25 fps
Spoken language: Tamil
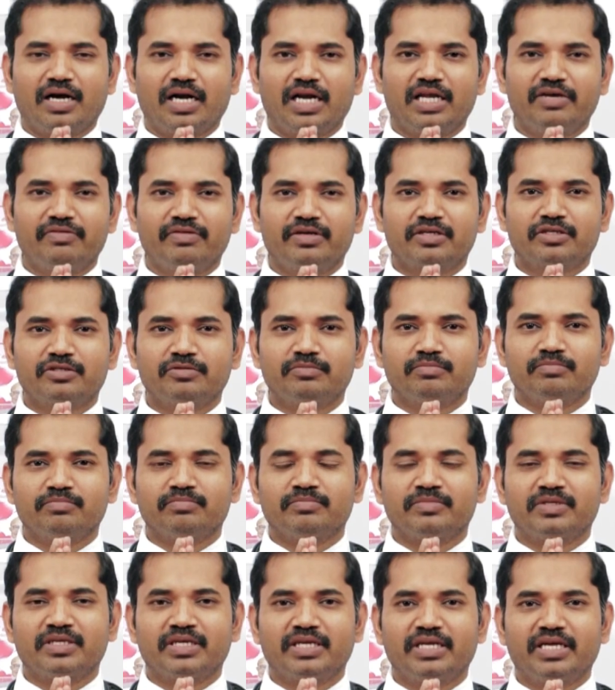அனைவருக்கும்
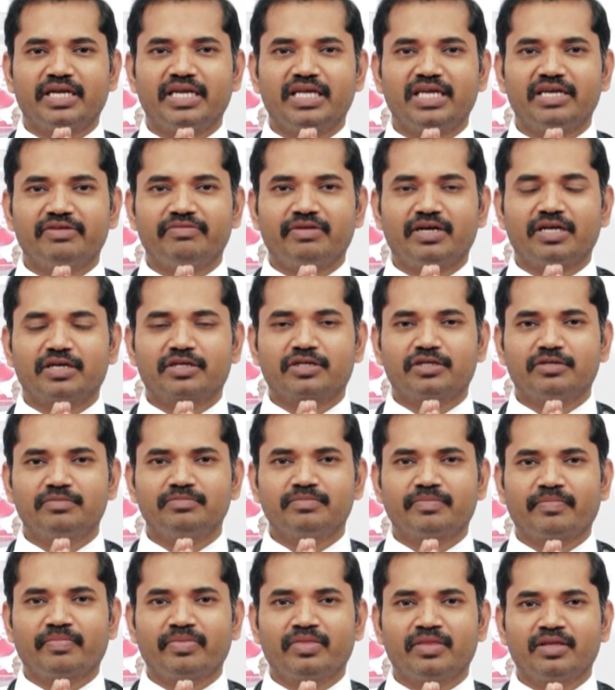இனிய வணக்கம்
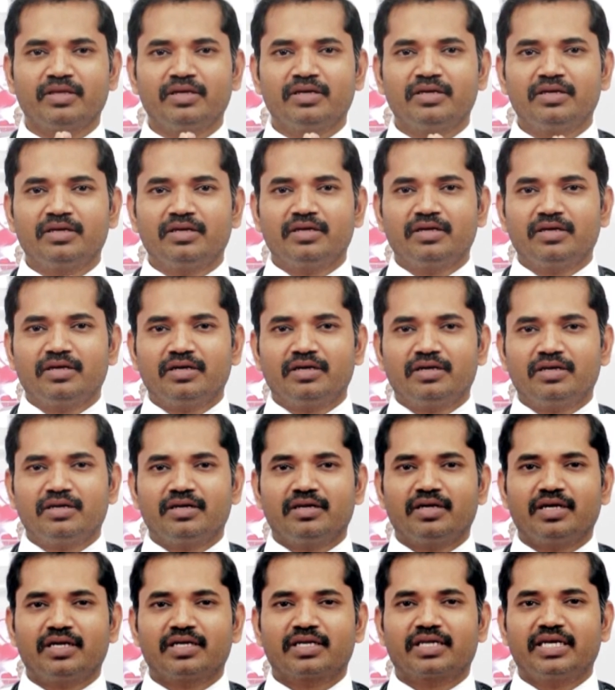
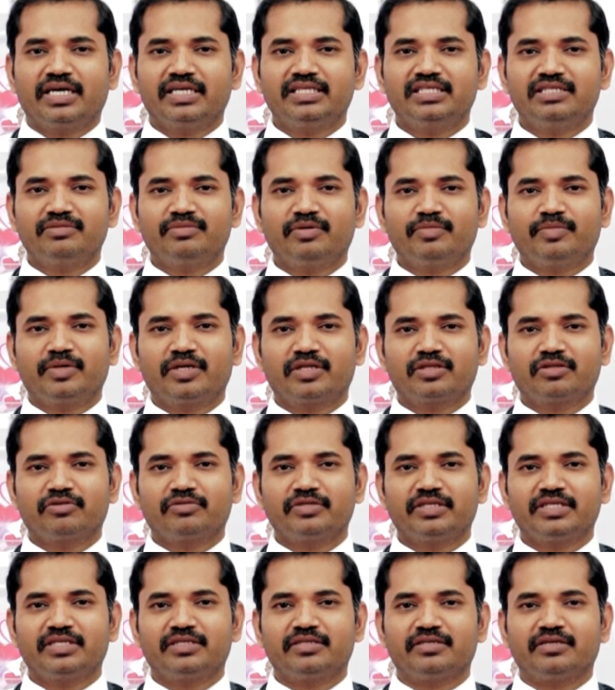நான் கேஜிஎம்
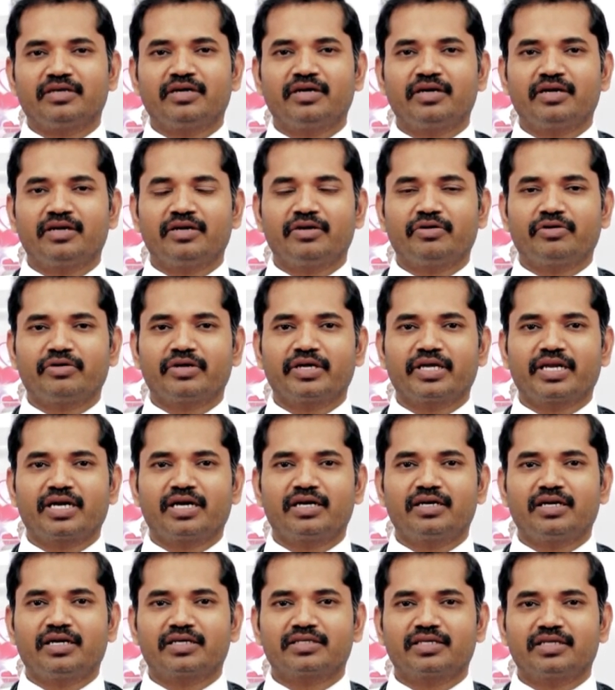மருத்துவமனையின்
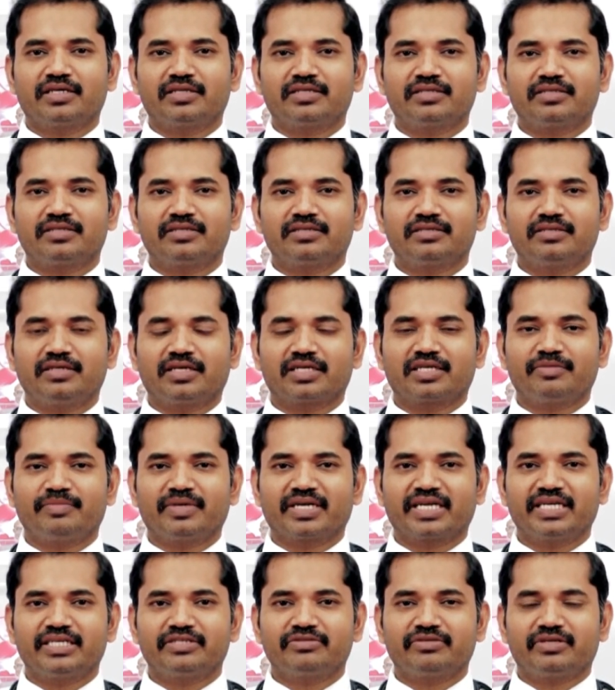நுரையீரல் டாக்டர் டாக்டர்
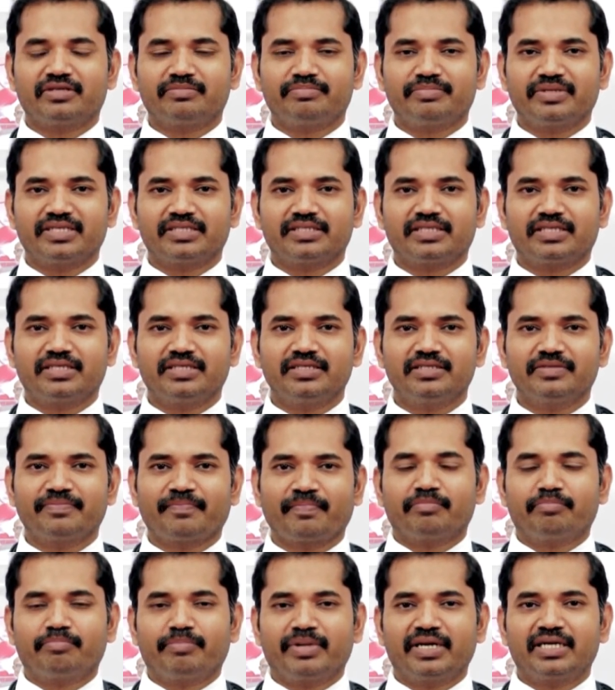மகேஸ்வரன் பேசுகிறேன்
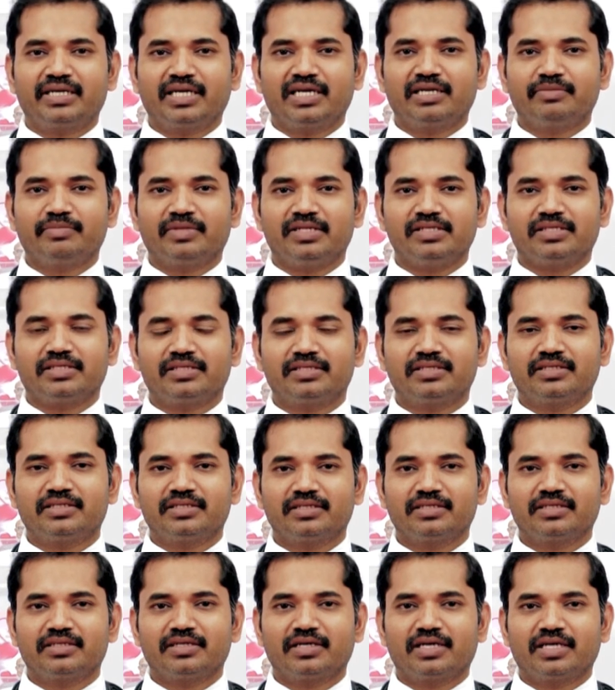பெட் அனிமல்ஸ்
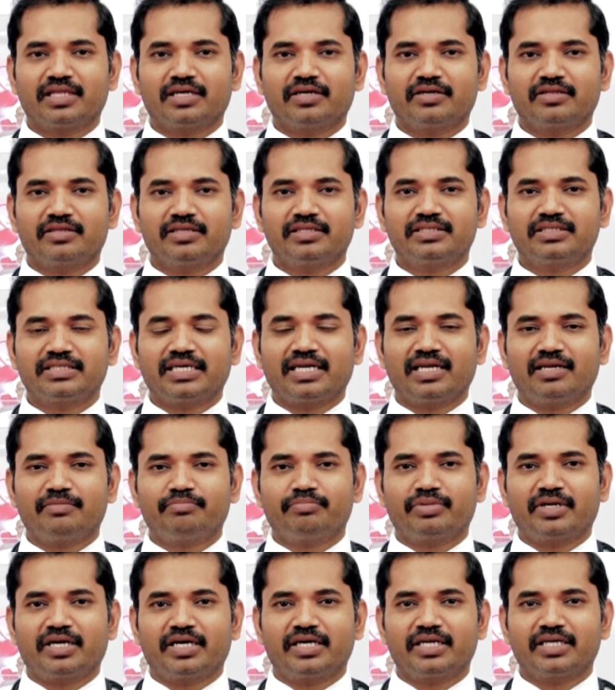அதாவது
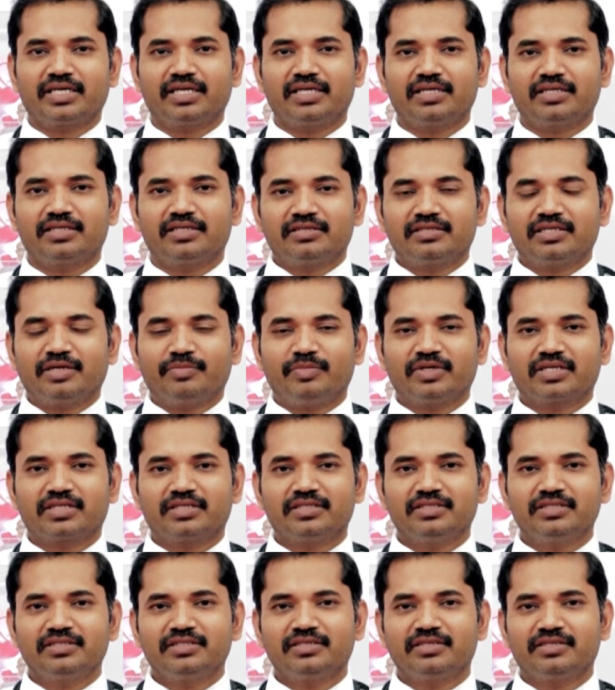செல்லப்பிராணிகள்
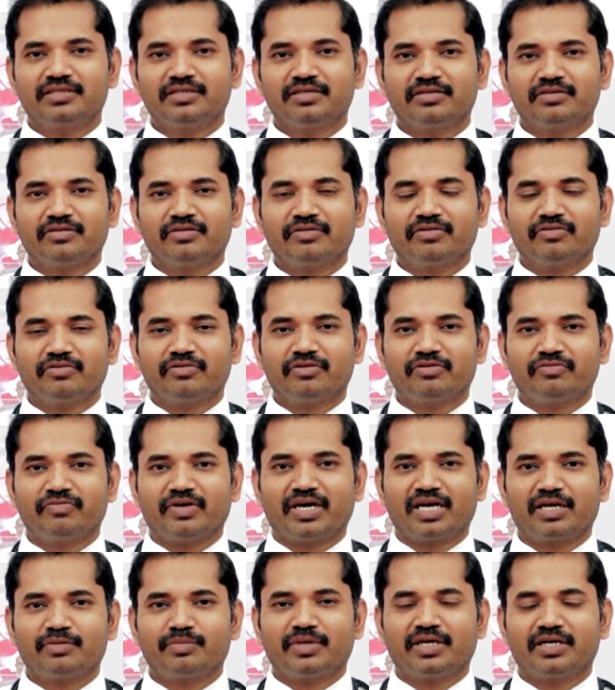நமக்கு ஒரு
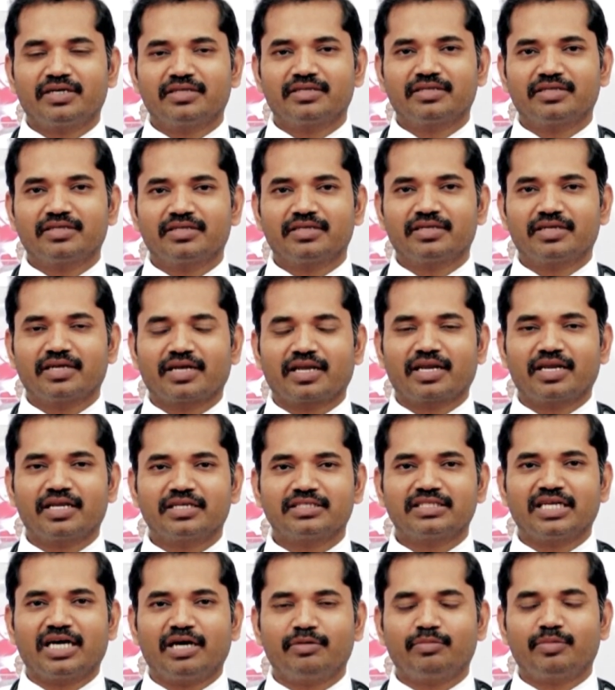வரமா இல்லை
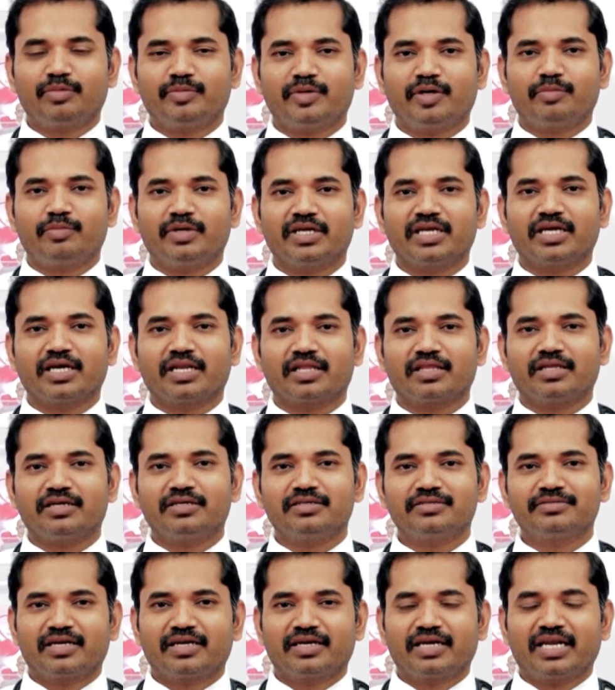சாபமா அப்படிங்கிறது தான்
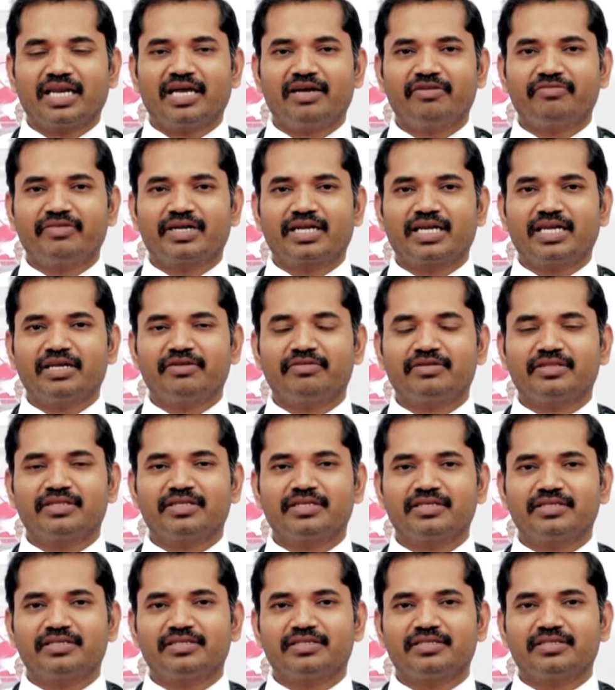எல்லா வீட்லேயும் வந்து